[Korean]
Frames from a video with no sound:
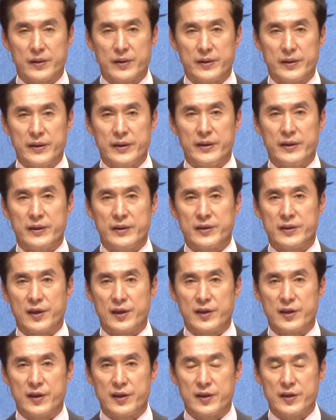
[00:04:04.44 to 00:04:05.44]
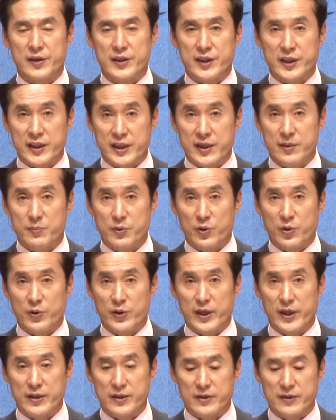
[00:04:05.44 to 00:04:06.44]
이 절기를 지킴으로
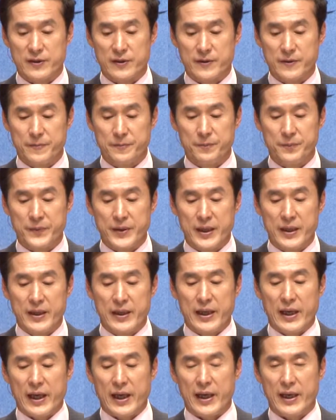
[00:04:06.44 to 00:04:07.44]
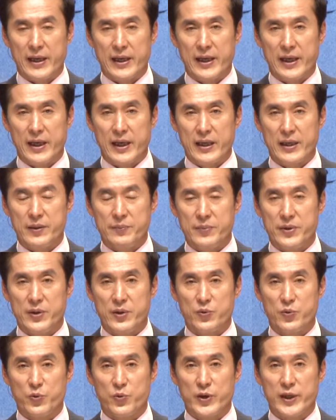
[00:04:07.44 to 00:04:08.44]
인해서
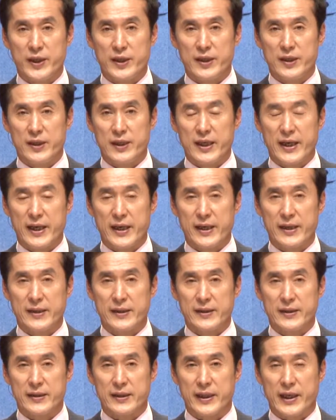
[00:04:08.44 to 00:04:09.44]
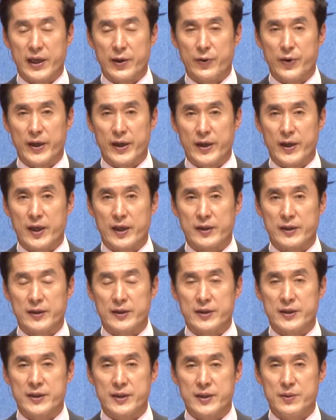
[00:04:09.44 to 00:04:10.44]
하나님이 우리를 향한 계획과
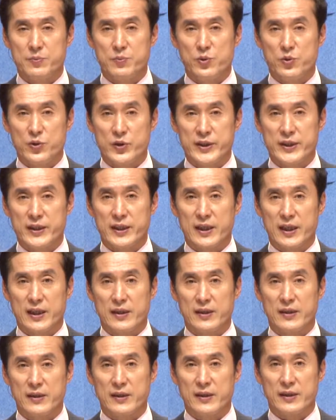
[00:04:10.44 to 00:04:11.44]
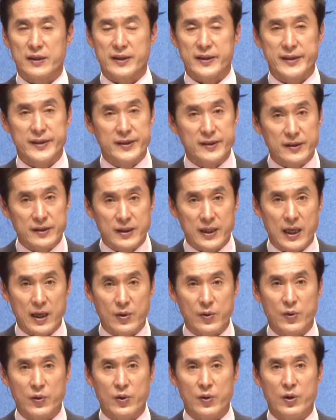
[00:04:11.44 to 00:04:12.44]
뜻이 무엇인가를
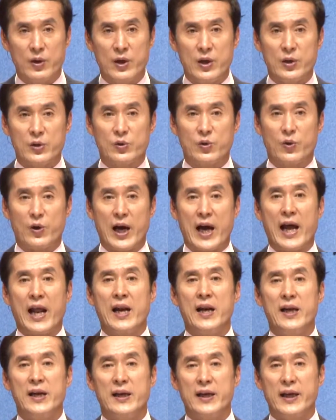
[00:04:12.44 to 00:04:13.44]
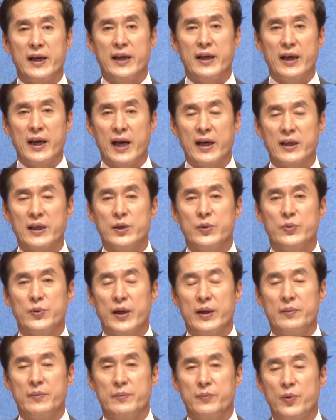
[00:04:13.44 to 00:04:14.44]
기억하고 또 알게 하기
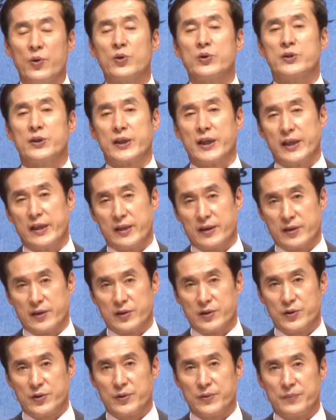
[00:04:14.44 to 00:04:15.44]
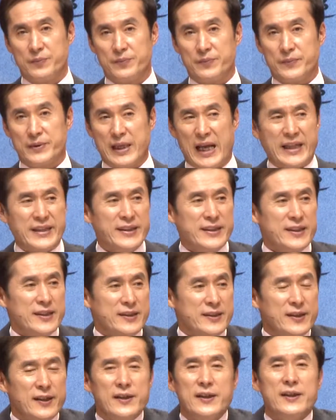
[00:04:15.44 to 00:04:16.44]
위한 목적이 있는 거죠.
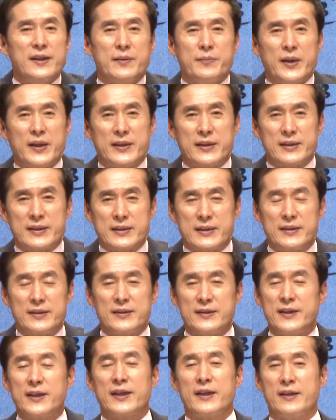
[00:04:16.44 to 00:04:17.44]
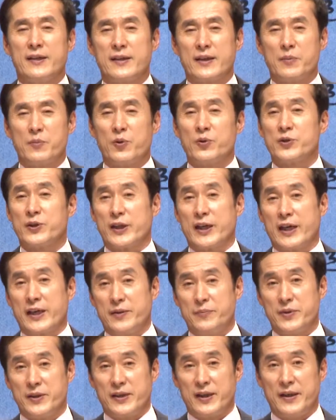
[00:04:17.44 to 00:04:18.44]
단지 절기만 지키는 게 목적이
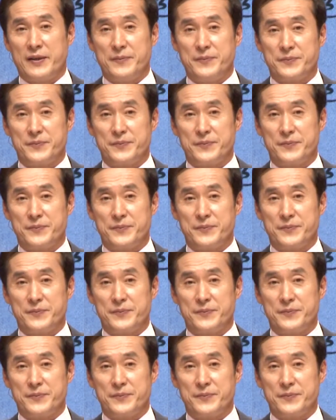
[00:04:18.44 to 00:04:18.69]
아닙니다.